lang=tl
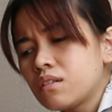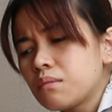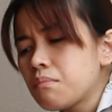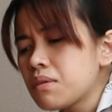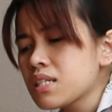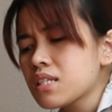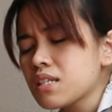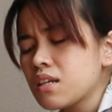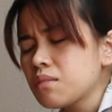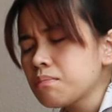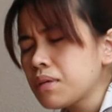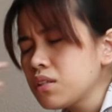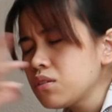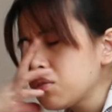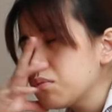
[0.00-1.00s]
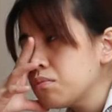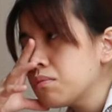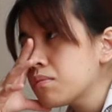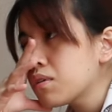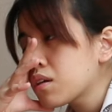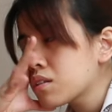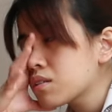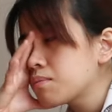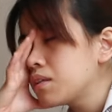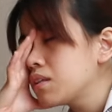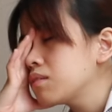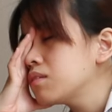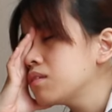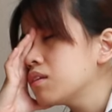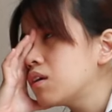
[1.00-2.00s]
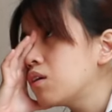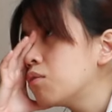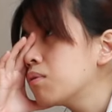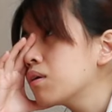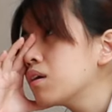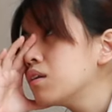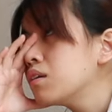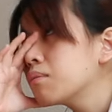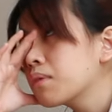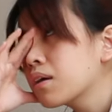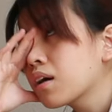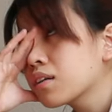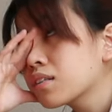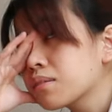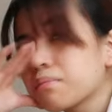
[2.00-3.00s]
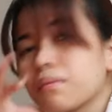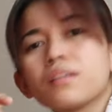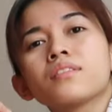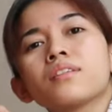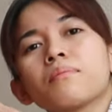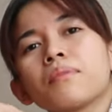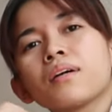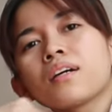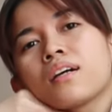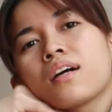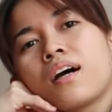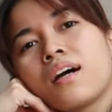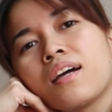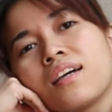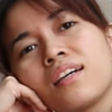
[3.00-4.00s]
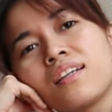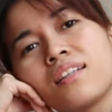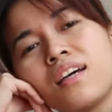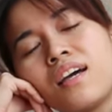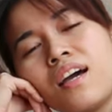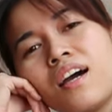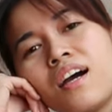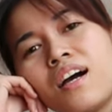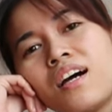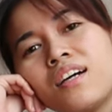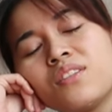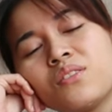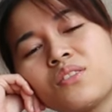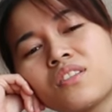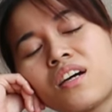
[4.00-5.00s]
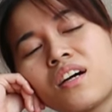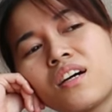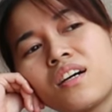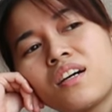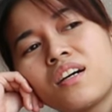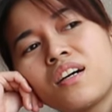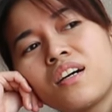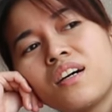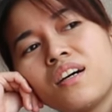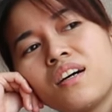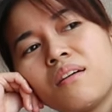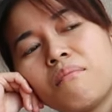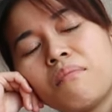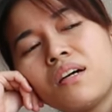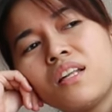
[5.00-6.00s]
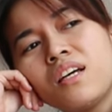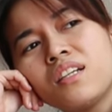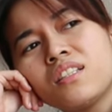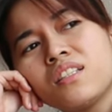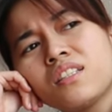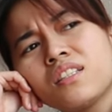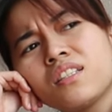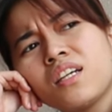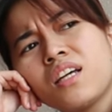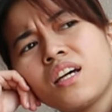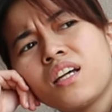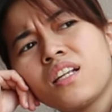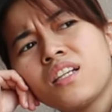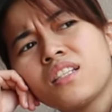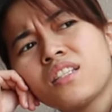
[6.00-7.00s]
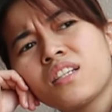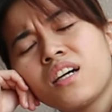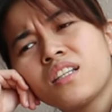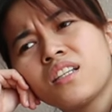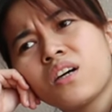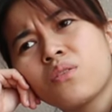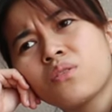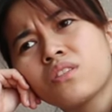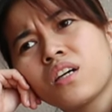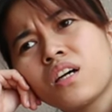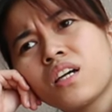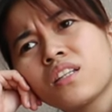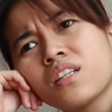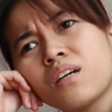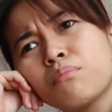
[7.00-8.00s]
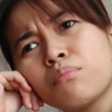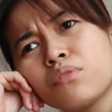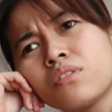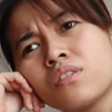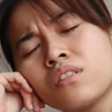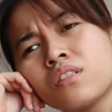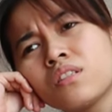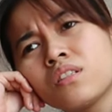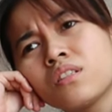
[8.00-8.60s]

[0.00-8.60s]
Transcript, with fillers: Bas, ang paano ko ba ma-explain? Hindi ko ako galing mag-explain sa pagkain. Ano siya, malanas, nalalansahan ako sa kaya tapos,